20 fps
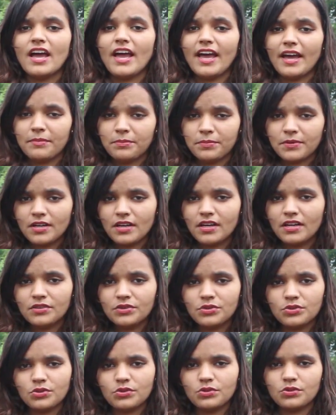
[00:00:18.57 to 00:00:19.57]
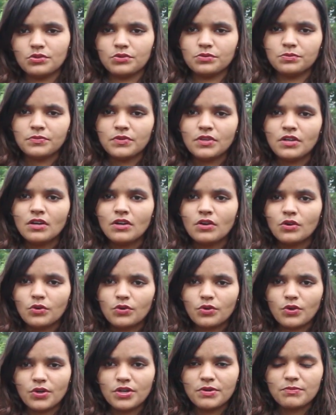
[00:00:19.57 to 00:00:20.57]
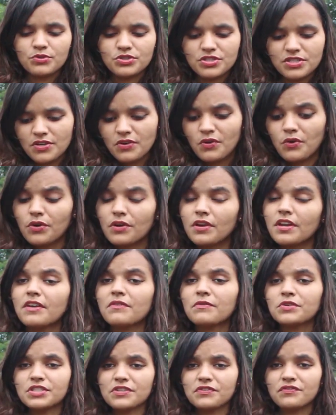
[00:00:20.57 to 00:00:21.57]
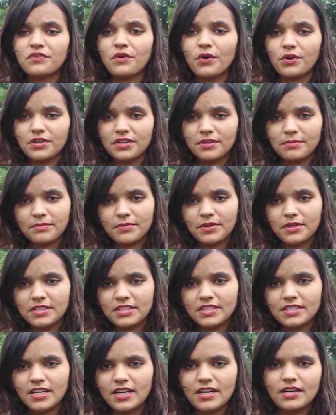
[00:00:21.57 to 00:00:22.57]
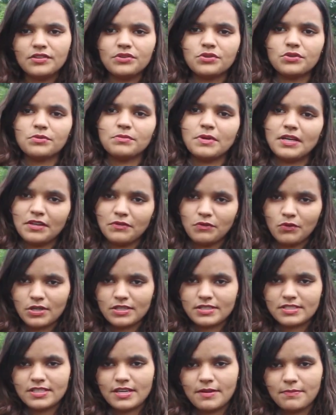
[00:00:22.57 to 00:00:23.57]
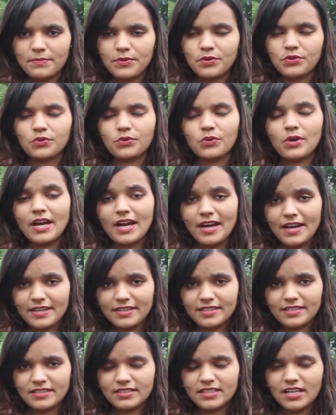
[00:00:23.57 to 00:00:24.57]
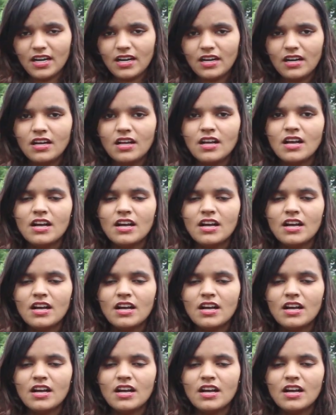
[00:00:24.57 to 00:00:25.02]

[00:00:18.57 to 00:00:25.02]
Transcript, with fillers: ऐप का तो उन्होंने मुझे उनने मुझे फ़ोन नंबर दिया तो मैंने व्हाट्सएप पे उनको ऐड किया